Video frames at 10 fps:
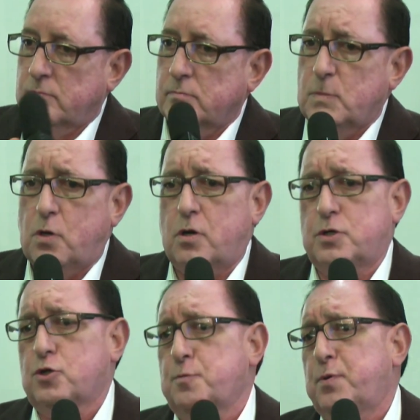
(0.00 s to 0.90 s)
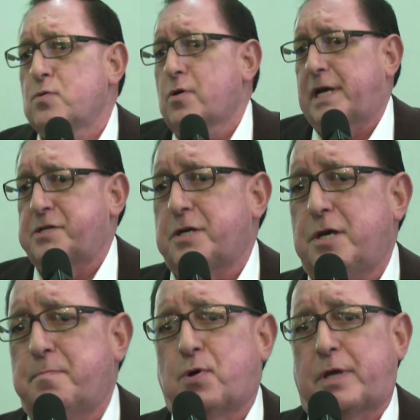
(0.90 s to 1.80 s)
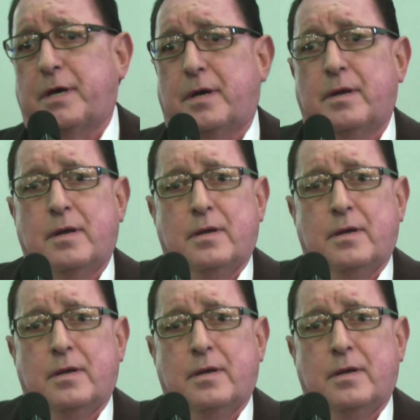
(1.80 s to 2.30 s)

No, yo supongo que sí, porque